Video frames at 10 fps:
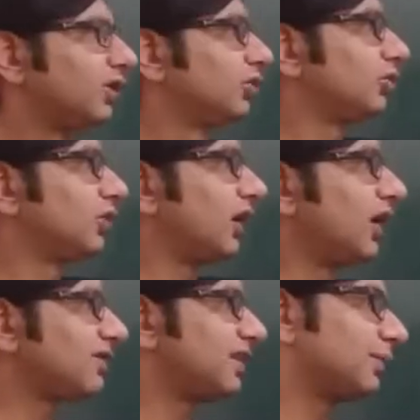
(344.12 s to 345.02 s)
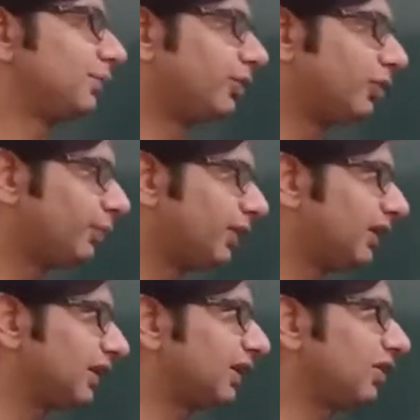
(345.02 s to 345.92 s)
तो क्लास एक
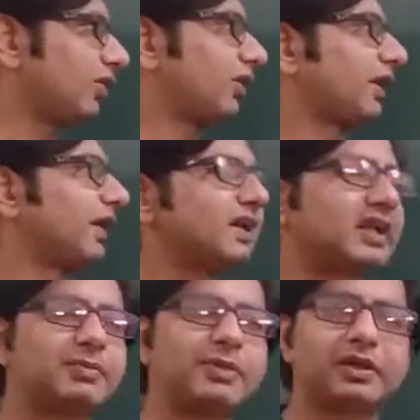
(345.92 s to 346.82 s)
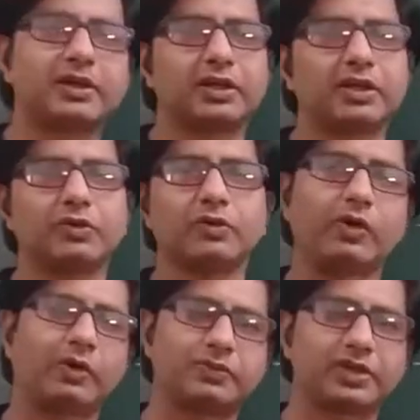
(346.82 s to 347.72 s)
ब्लूप्रिंट है और रन टाइम एंटिटी को
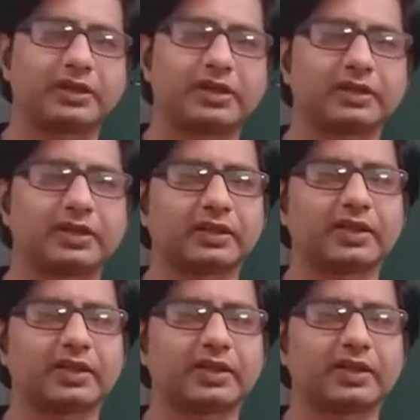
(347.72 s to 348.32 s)
ऑब्जेक्ट कहा जाता